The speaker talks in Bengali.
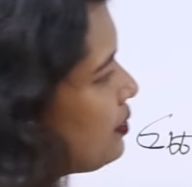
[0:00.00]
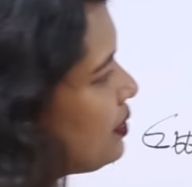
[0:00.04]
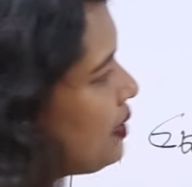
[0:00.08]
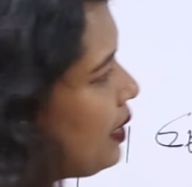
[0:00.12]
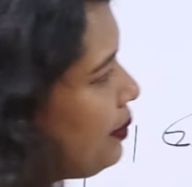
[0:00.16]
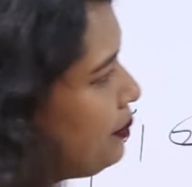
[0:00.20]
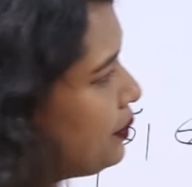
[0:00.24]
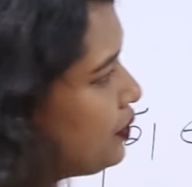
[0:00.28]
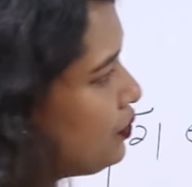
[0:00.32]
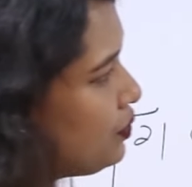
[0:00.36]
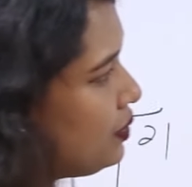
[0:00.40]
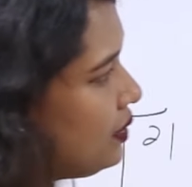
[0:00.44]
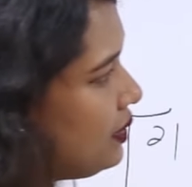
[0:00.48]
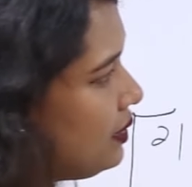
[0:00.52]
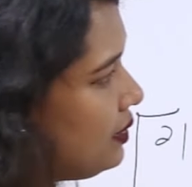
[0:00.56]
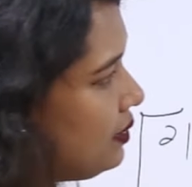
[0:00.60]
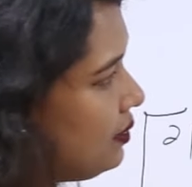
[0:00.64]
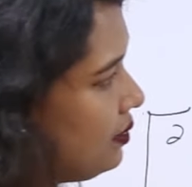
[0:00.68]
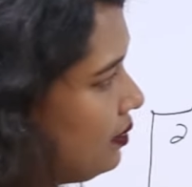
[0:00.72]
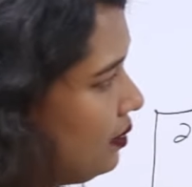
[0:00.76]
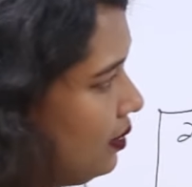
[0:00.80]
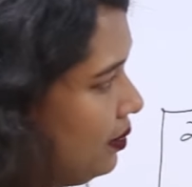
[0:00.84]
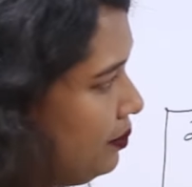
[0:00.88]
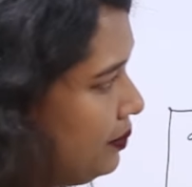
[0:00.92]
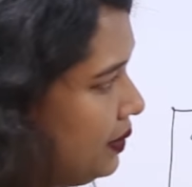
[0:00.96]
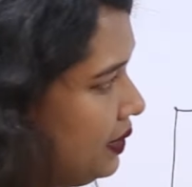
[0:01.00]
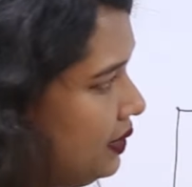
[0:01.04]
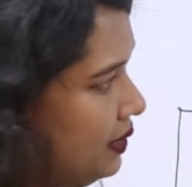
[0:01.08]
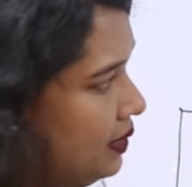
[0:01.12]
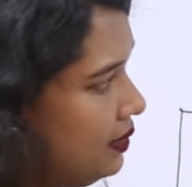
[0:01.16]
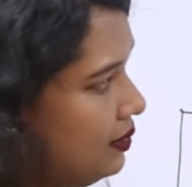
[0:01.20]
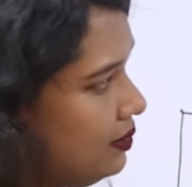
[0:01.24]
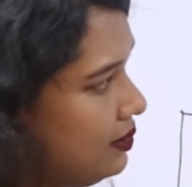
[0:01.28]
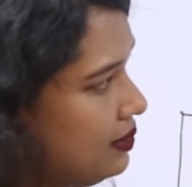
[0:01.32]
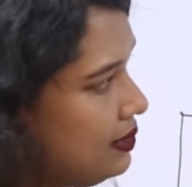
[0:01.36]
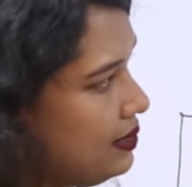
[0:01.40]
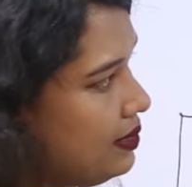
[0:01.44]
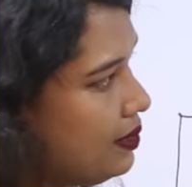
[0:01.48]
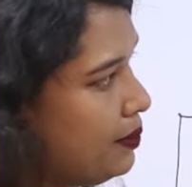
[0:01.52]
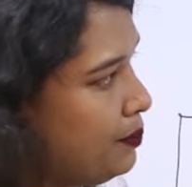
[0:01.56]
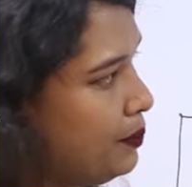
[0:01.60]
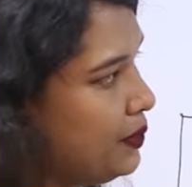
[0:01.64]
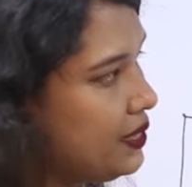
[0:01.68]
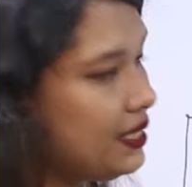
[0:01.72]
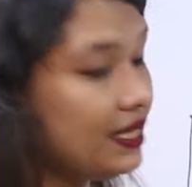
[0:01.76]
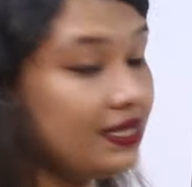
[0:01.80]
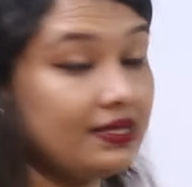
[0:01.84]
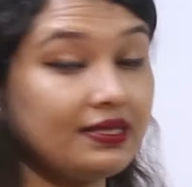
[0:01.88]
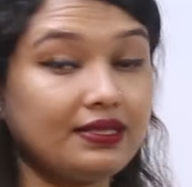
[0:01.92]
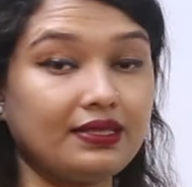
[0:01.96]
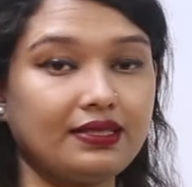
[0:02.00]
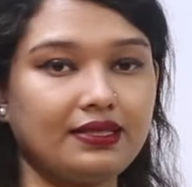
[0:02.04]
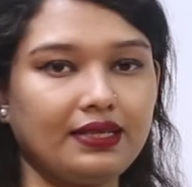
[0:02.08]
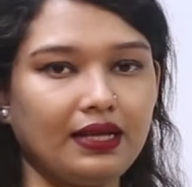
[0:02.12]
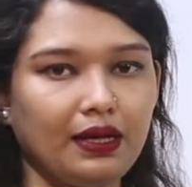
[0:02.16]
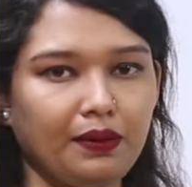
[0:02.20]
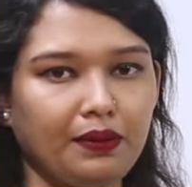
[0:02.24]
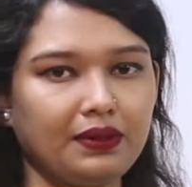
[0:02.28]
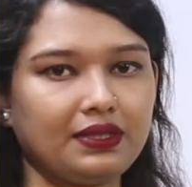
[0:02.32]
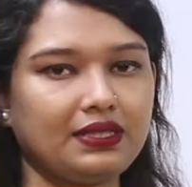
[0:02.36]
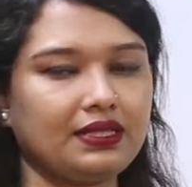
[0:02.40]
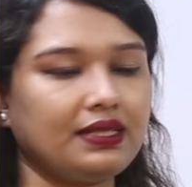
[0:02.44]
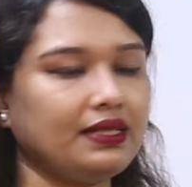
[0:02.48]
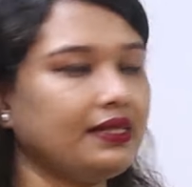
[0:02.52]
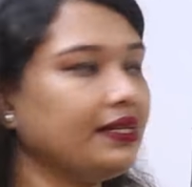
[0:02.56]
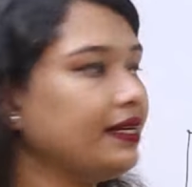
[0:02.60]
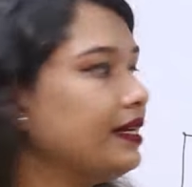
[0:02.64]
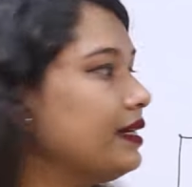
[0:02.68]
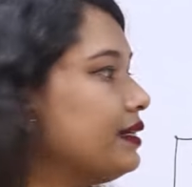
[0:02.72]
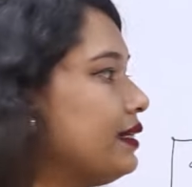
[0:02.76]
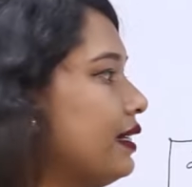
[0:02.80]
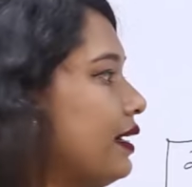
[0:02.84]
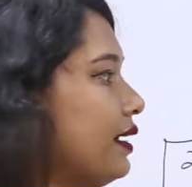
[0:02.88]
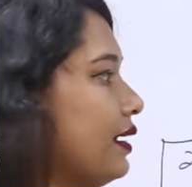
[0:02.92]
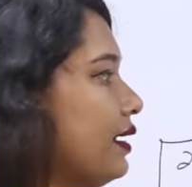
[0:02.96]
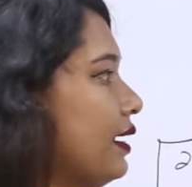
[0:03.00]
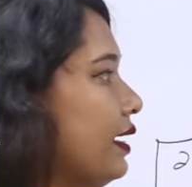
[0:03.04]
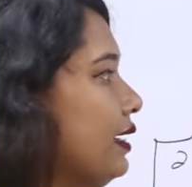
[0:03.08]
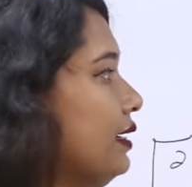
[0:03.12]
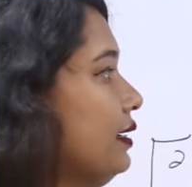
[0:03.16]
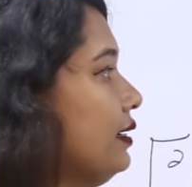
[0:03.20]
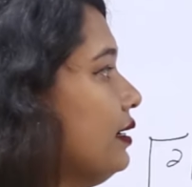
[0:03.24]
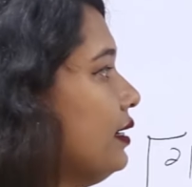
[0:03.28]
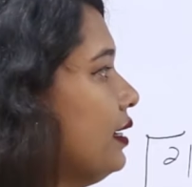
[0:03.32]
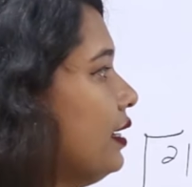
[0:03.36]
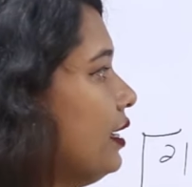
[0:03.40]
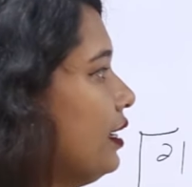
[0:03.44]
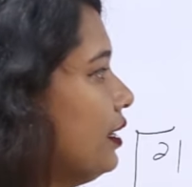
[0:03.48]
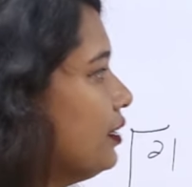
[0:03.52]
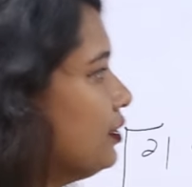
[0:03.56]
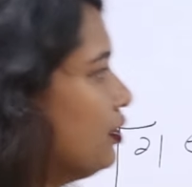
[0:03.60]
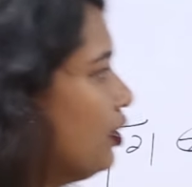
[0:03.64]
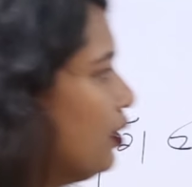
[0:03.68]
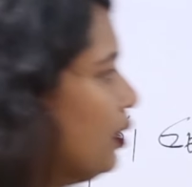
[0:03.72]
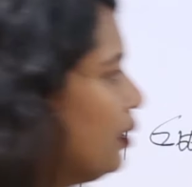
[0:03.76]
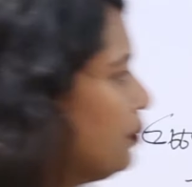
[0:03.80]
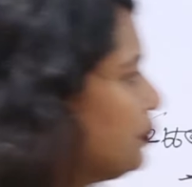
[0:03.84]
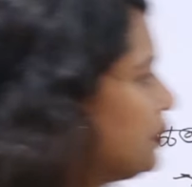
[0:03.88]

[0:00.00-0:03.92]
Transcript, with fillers: হচ্ছে আমি যদি আমাদের বিসিএসসি e সিলেবাসের দিকে তাকাই তাহলে